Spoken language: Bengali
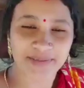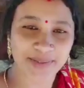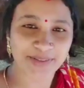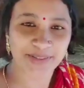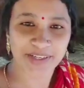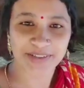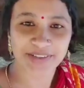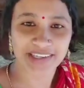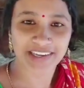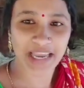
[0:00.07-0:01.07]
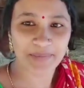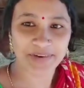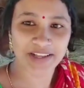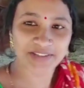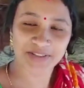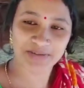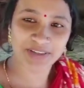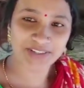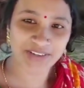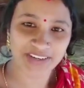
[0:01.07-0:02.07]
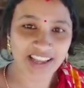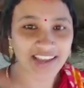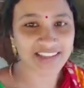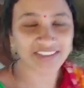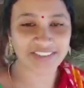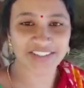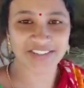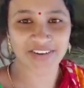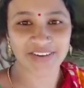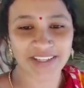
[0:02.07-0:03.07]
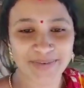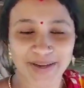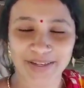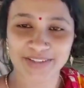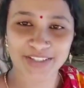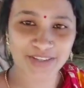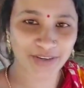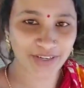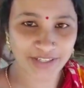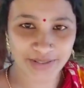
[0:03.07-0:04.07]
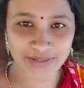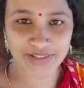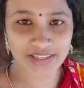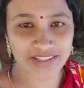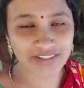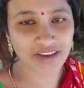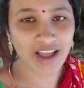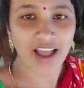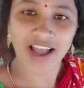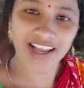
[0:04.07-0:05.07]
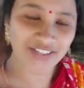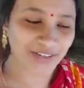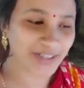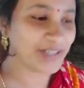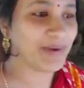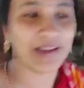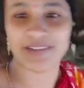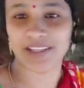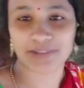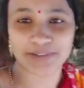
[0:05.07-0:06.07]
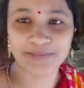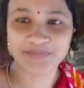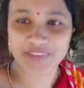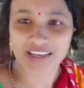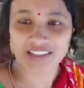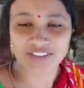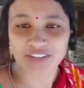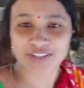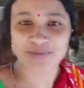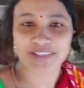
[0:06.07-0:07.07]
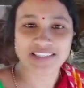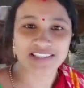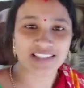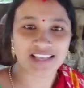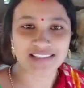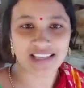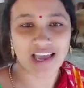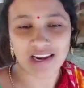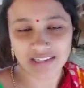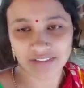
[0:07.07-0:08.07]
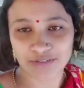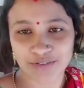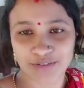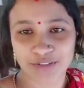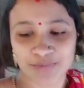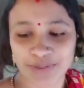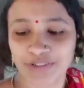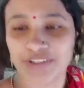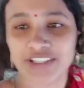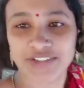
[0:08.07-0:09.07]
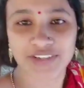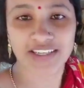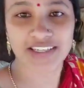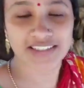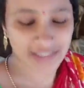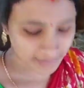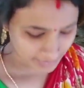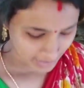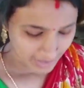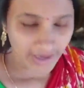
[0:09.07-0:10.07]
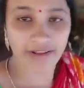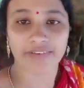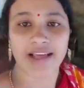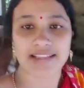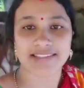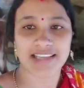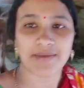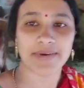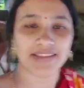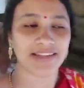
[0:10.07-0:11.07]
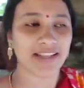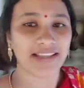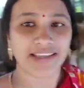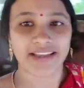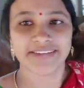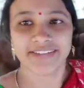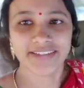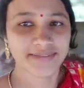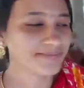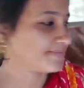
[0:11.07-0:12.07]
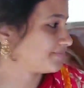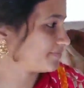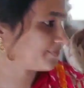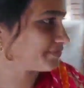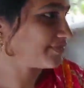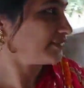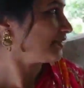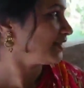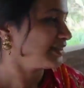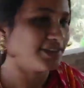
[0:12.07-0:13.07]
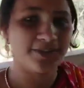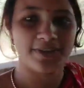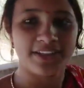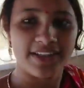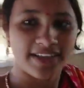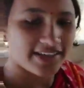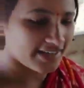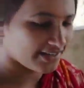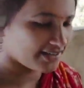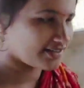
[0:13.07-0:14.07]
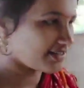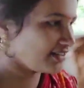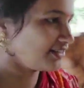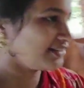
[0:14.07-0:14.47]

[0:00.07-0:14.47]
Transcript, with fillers: বন্ধুরা কেমন আছো তোমরা সকলে আশা করছি সকলেই ভালো আছো সকলেই সুস্থ আছো আর সকলে ভালো থাকো তাহলে তোমাদের সাথে আজকে আর একটা নতুন রকম ভিডিও নিয়ে চলে আসলাম কারণ আজকে আমাদের এই গাড়িটা আমাদের দেখিয়ে দিচ্ছি